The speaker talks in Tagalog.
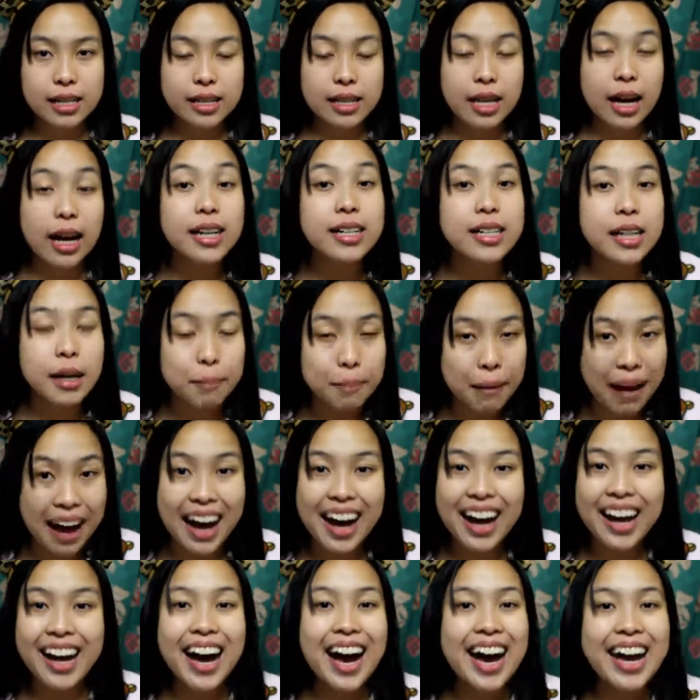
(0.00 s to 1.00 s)
hanggang
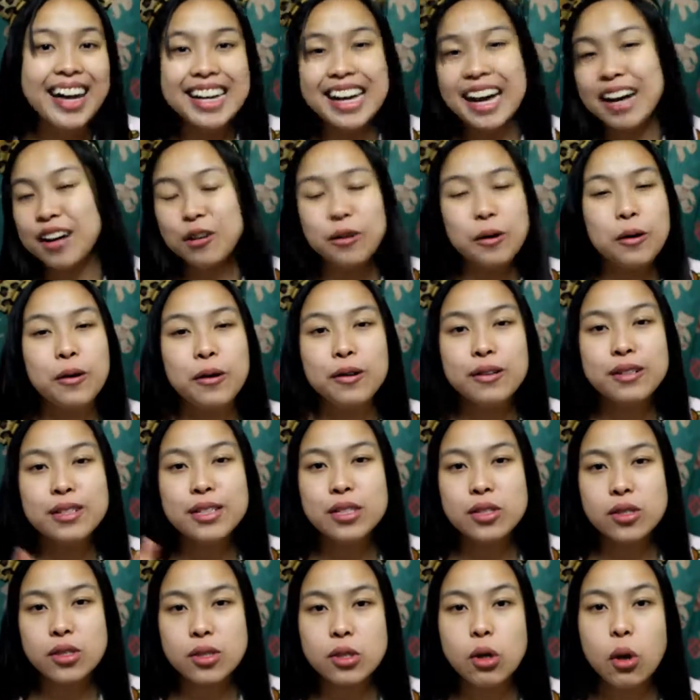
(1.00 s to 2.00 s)
makakaya ko.
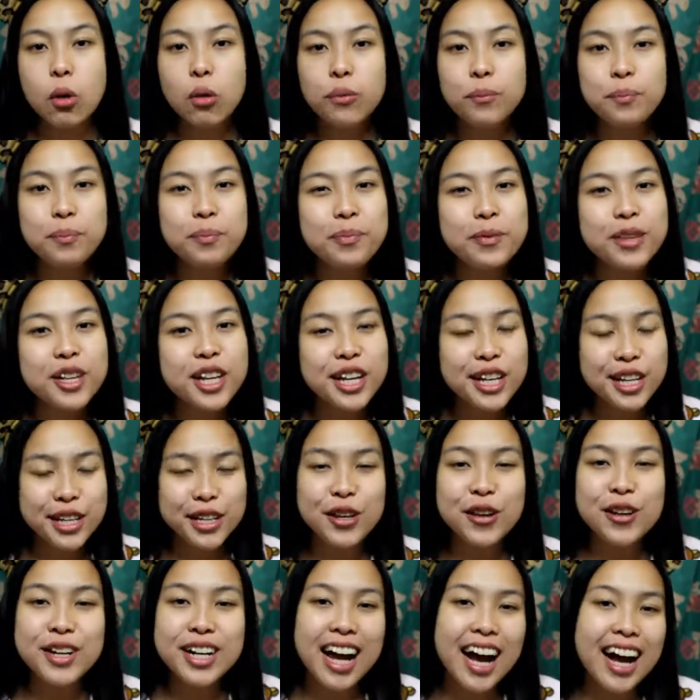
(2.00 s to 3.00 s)
So,
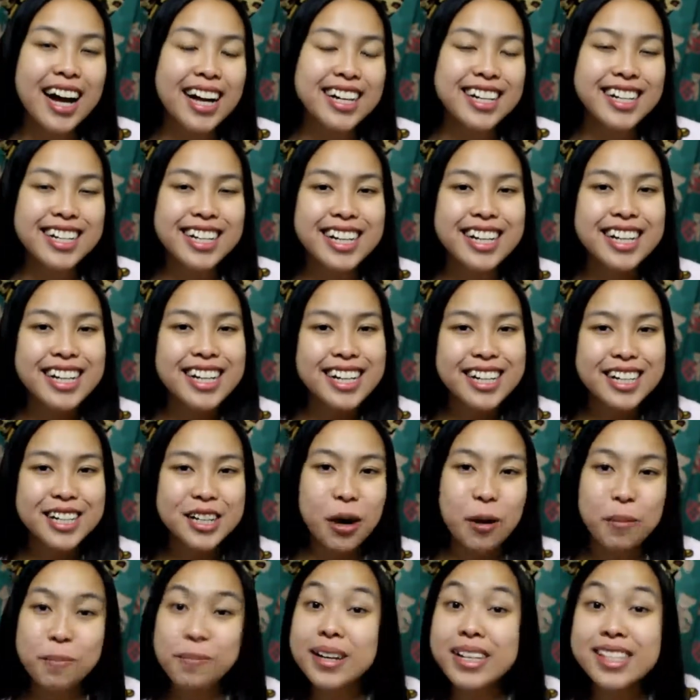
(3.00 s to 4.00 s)
yun ang
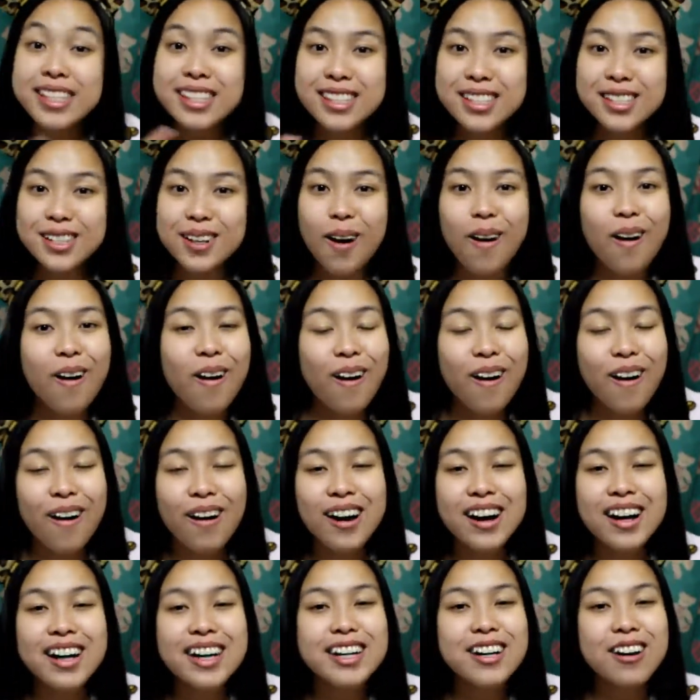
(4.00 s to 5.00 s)
comments ko
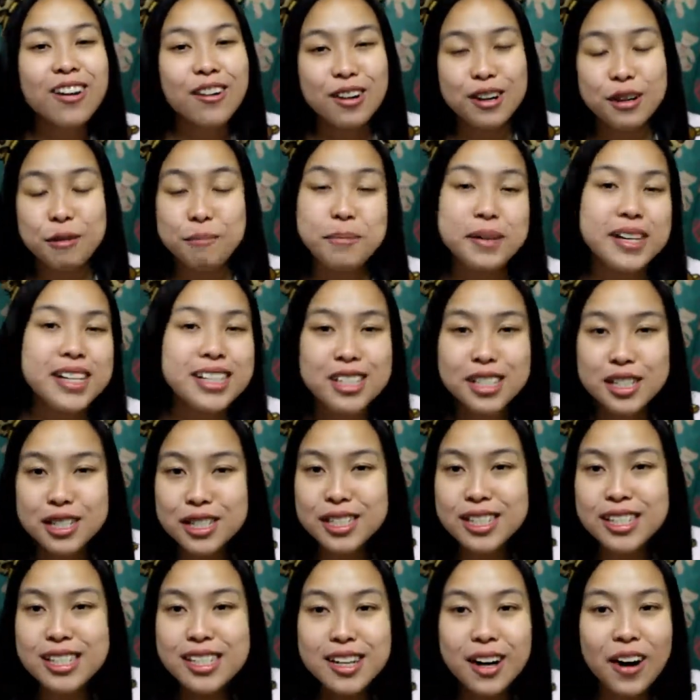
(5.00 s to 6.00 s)
or
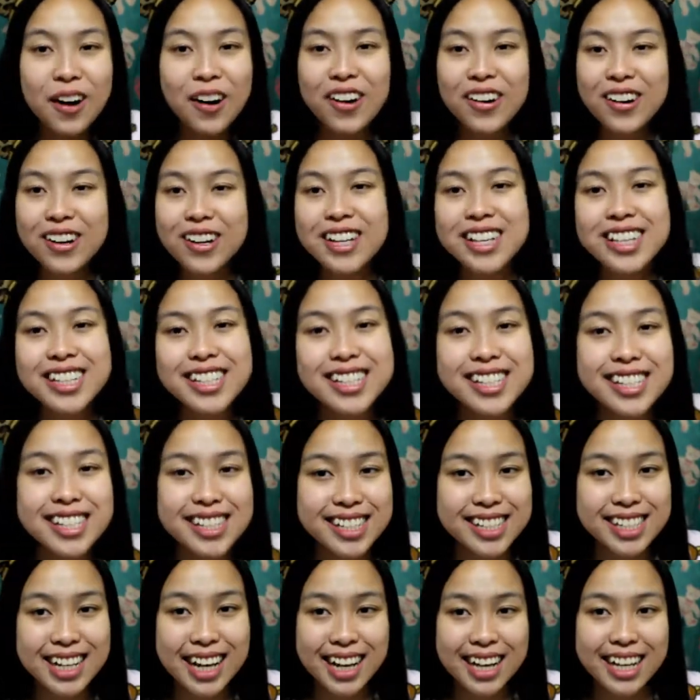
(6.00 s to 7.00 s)
opinions ko
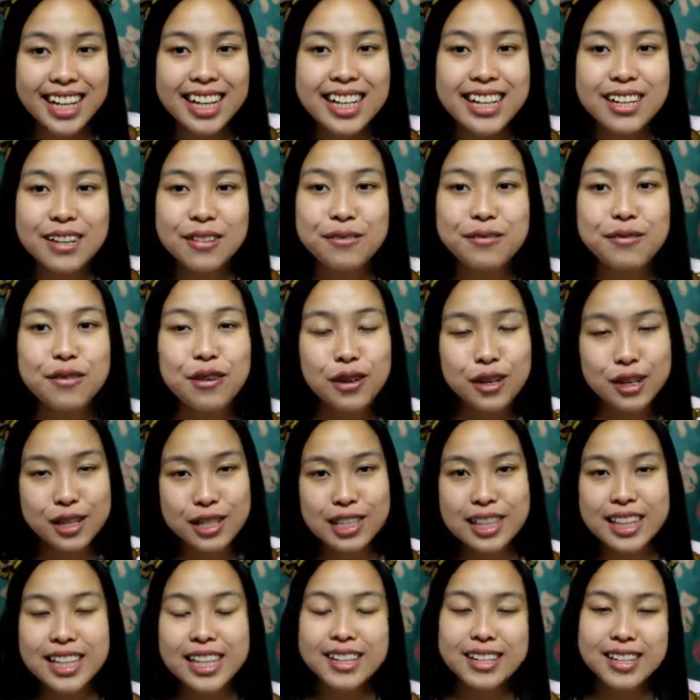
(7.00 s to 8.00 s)
sa
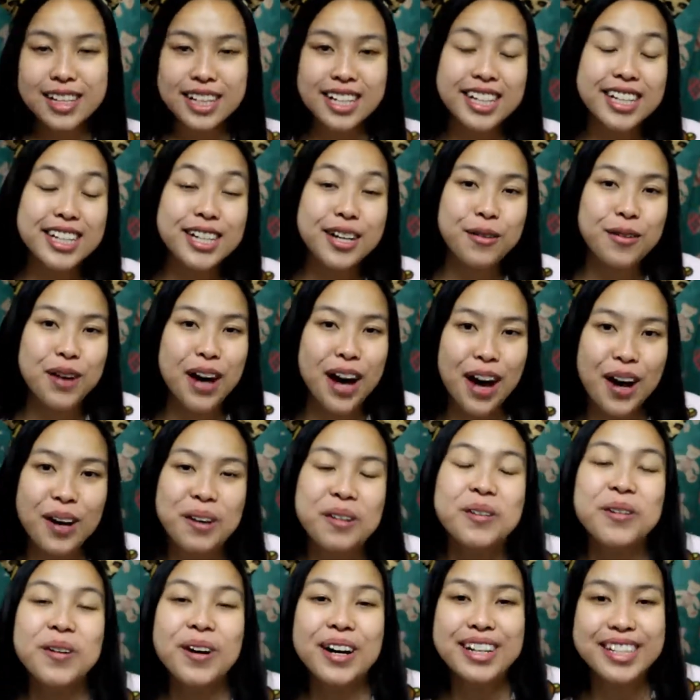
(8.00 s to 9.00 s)
volunteer na ginawa
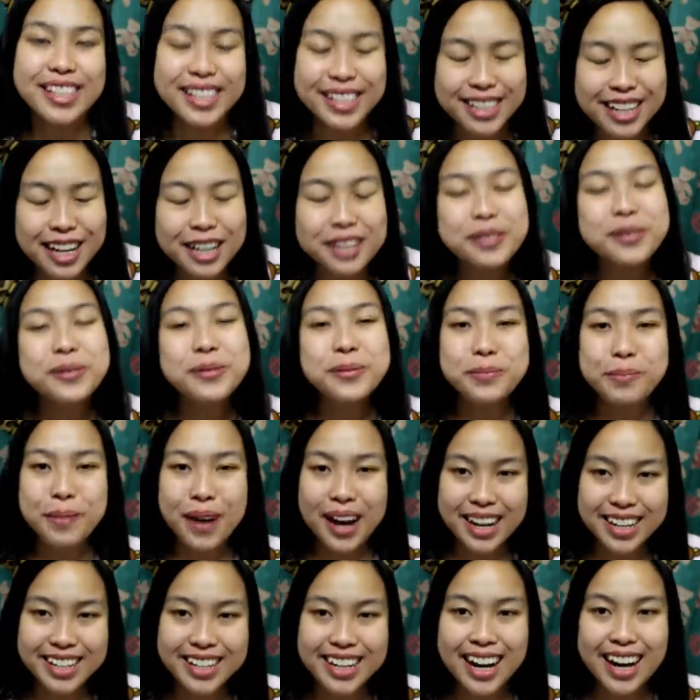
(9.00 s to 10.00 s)
ko kaninang
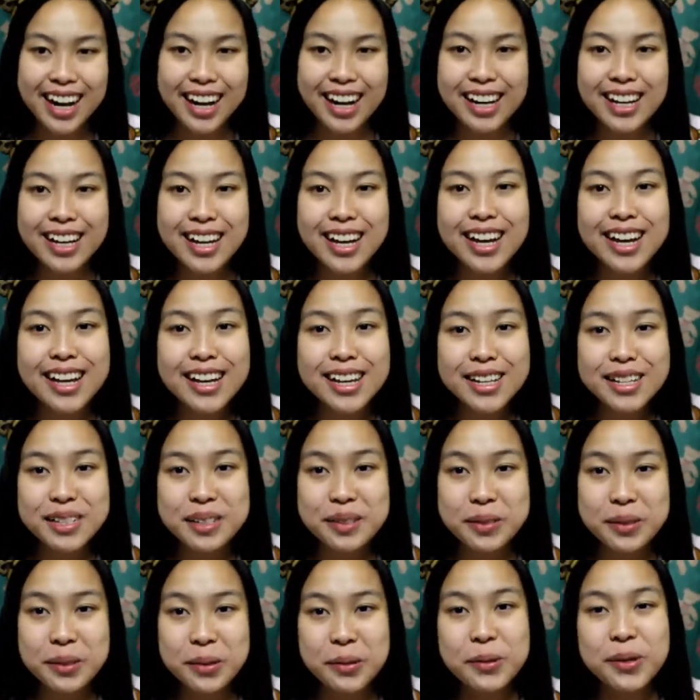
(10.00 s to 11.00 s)
umaga.
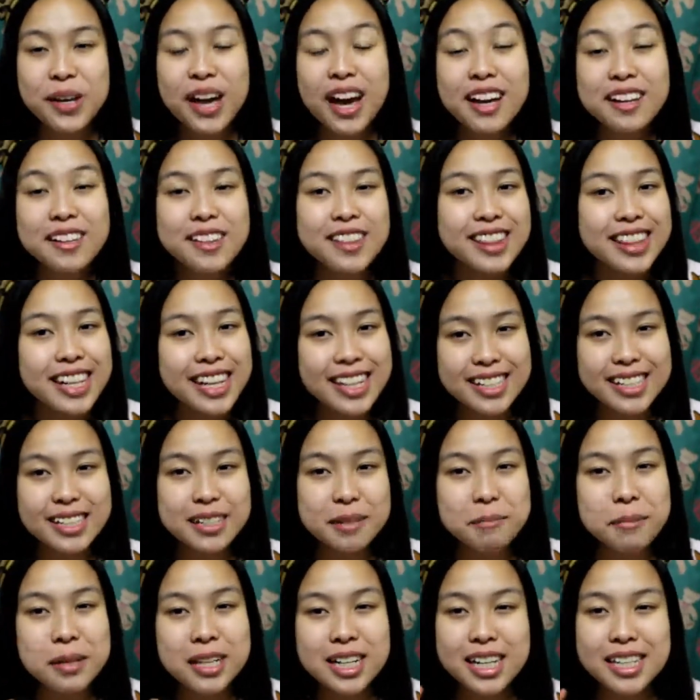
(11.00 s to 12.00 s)
So, next
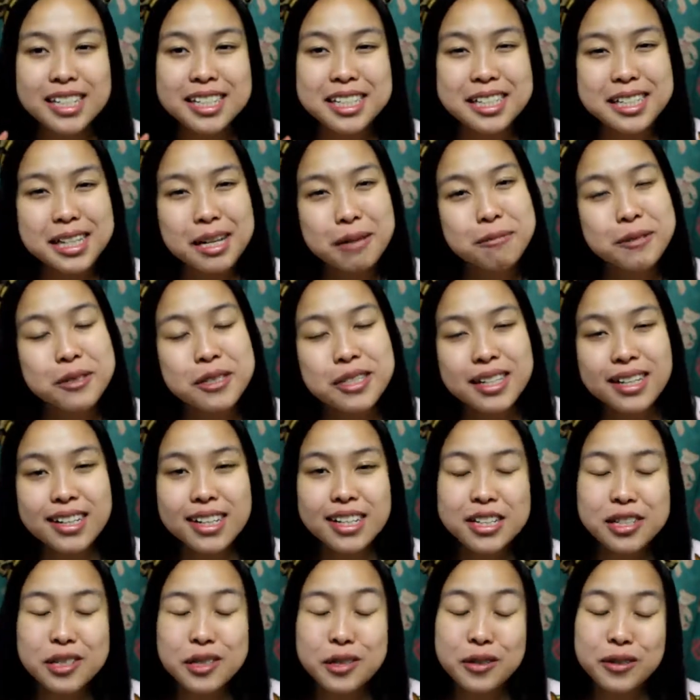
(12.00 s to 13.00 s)
naman na sinabi ko sa
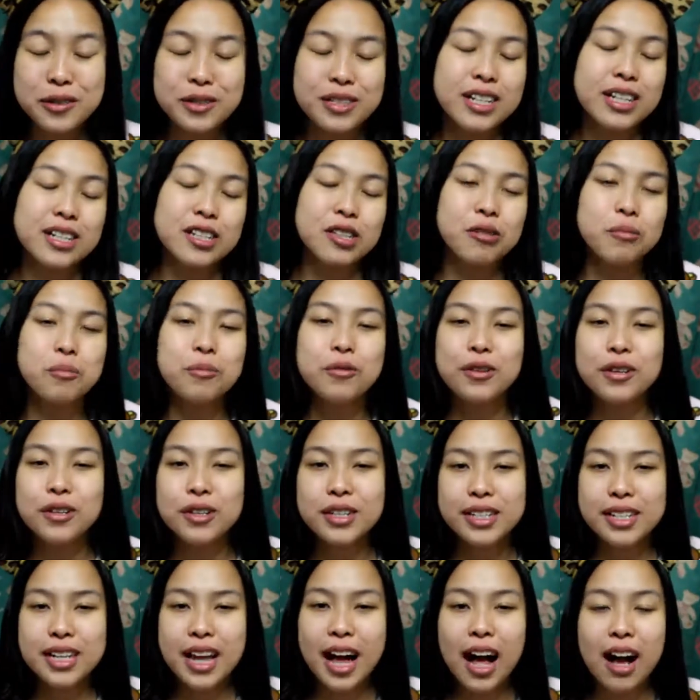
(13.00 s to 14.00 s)
inyo na
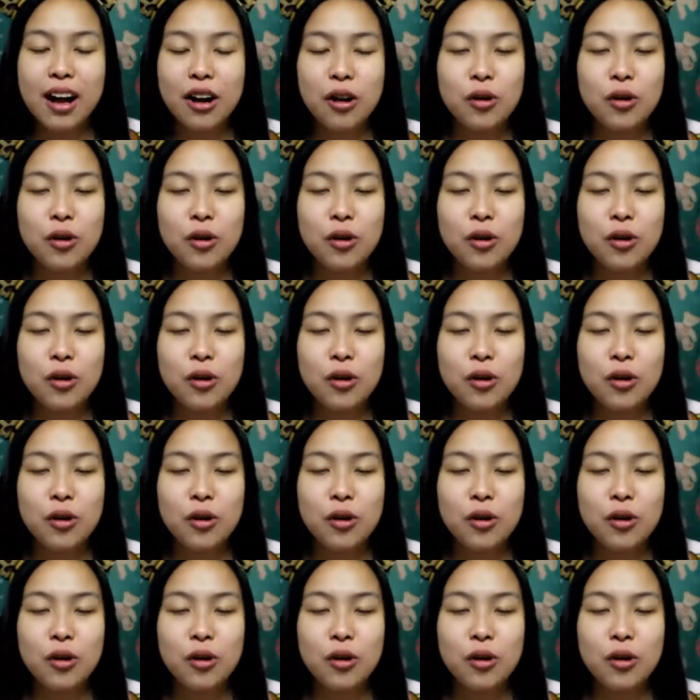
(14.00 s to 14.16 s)
tumuloy na